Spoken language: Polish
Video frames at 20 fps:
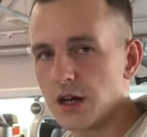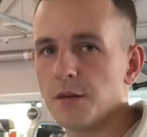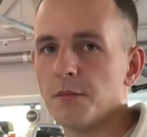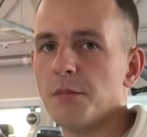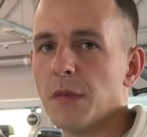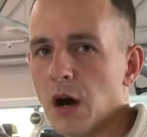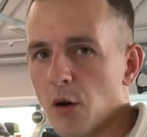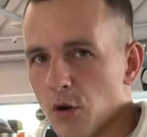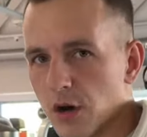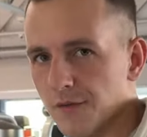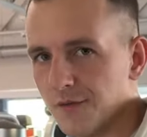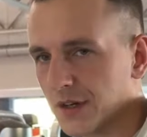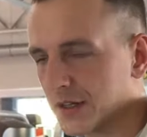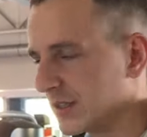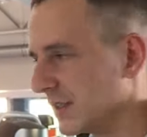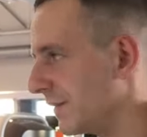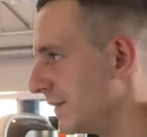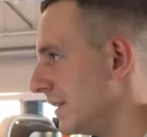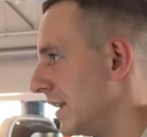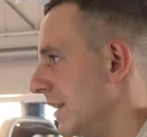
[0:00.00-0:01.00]
mało
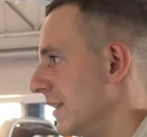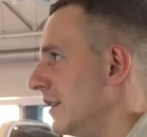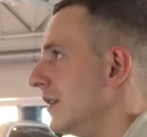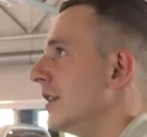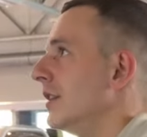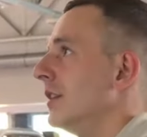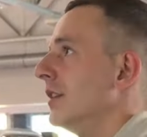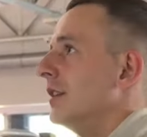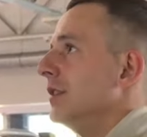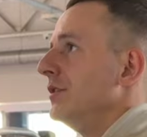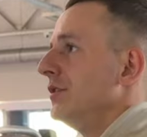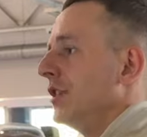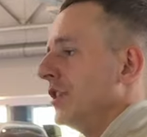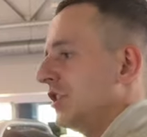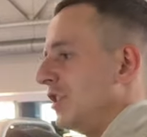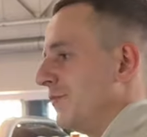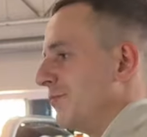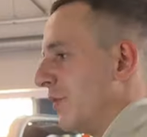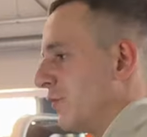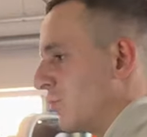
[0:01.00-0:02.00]
efektywne.
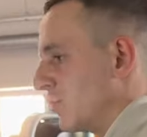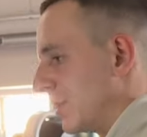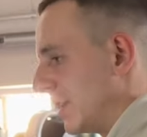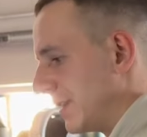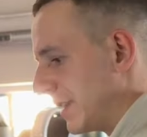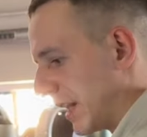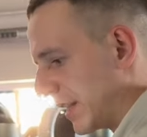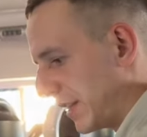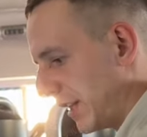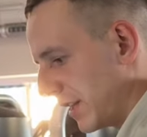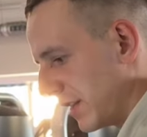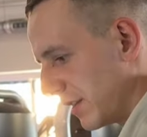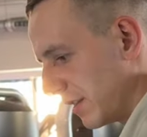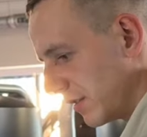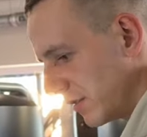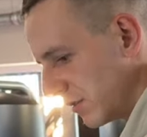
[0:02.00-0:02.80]
10 powtórzeń takich,